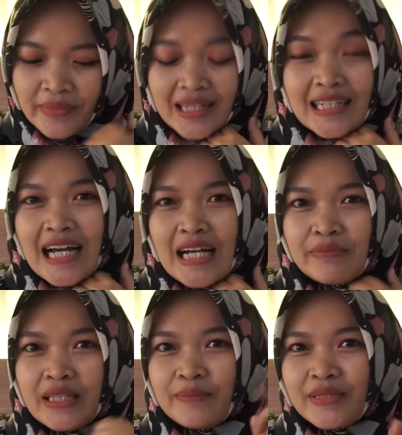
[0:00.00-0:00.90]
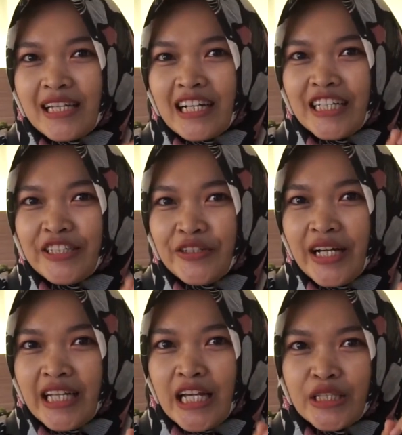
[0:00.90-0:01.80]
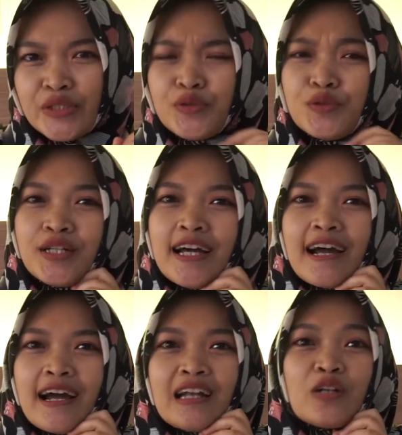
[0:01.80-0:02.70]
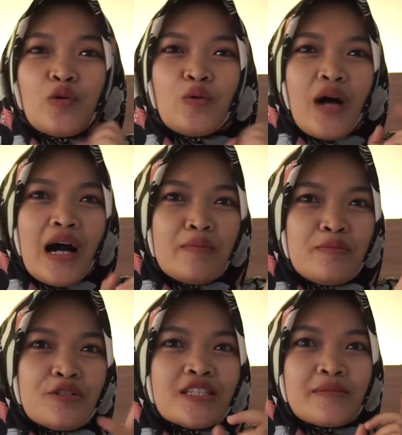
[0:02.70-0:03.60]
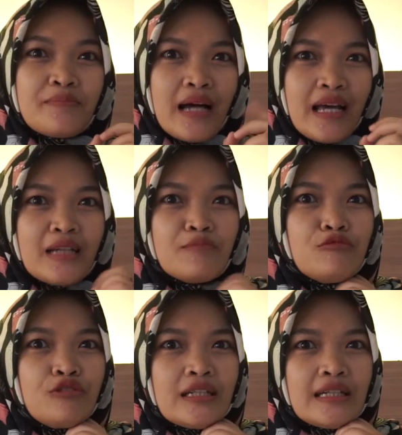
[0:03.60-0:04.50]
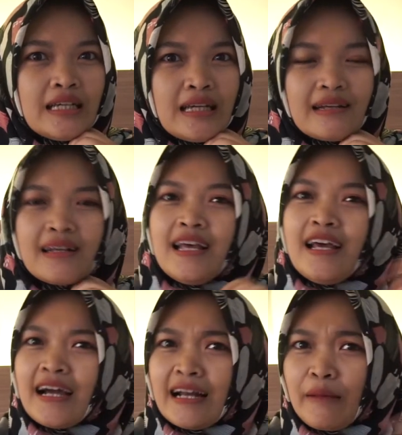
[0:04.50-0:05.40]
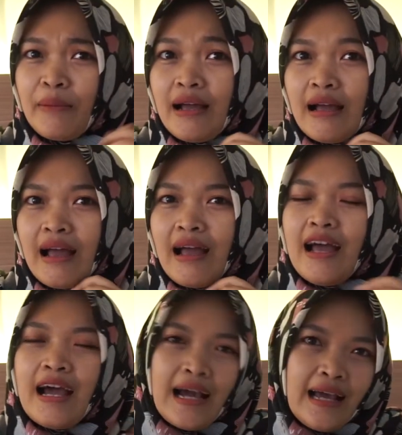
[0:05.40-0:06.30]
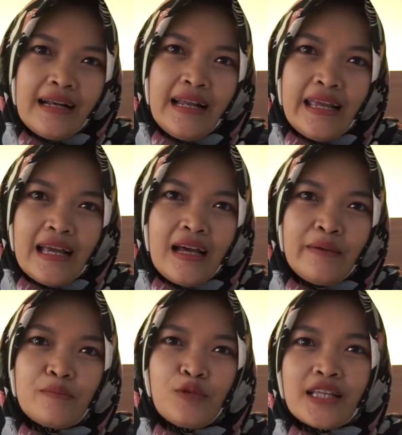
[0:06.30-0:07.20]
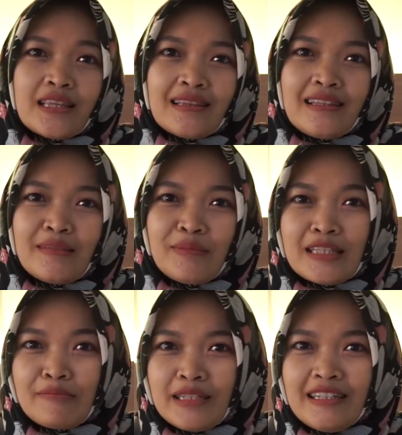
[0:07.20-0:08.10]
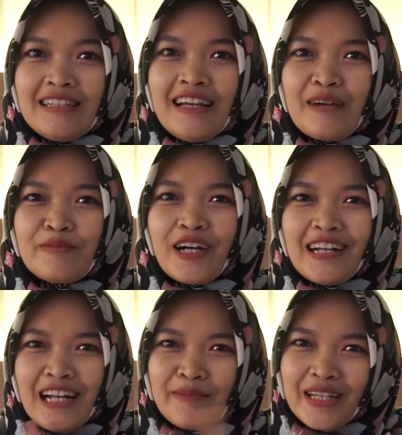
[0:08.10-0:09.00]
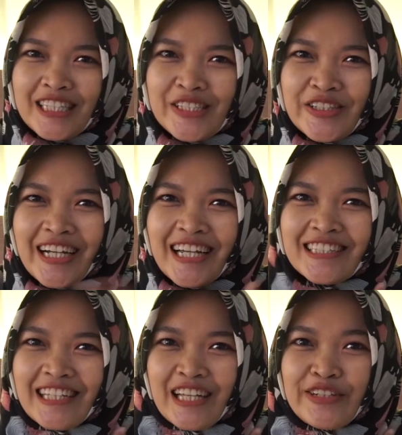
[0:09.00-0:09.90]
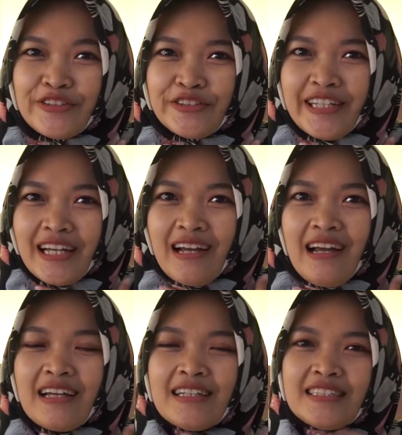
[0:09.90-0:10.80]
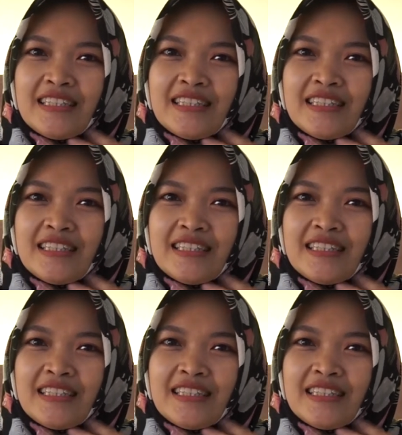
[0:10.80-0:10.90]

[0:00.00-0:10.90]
Dan tips yang kedua yaitu gunakan uangmu sebaik mungkin. Kenapa kak? Karena ya buat teman-teman yang bukan anak beasiswa kayak saya dulu ya.